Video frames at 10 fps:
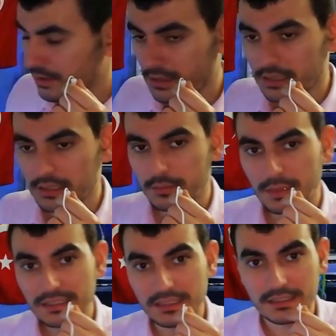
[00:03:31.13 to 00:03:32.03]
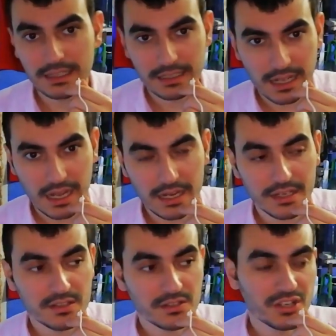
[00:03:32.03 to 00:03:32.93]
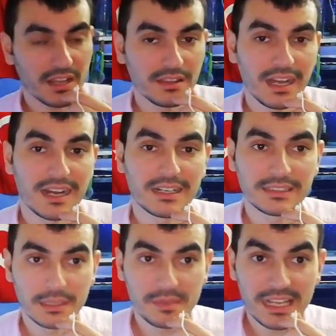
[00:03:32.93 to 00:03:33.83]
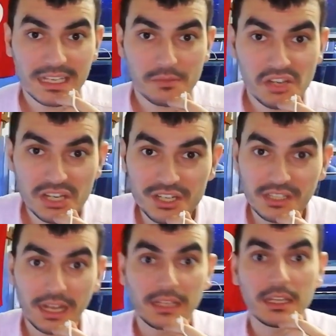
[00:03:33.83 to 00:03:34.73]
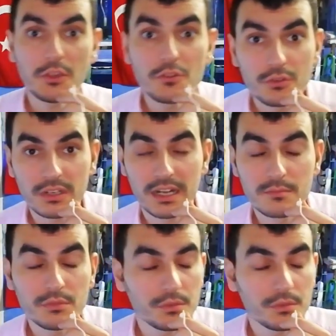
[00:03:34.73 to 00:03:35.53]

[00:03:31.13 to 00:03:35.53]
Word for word: e, balıklar aynı canlı artemiye gibi iştahla yiyorlar.